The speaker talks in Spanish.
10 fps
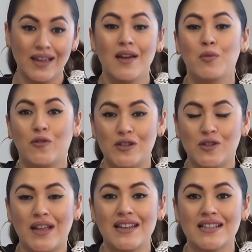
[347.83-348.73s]

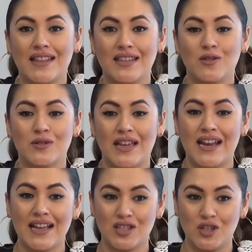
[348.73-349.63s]
Profesionales Latinos
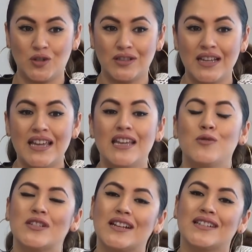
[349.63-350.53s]
en Acción y
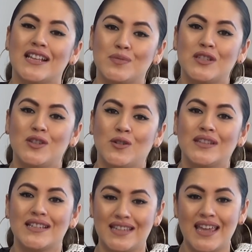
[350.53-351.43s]
nuestro nuestra transmisión
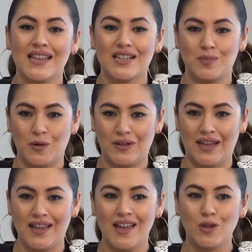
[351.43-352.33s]
de CI Responde,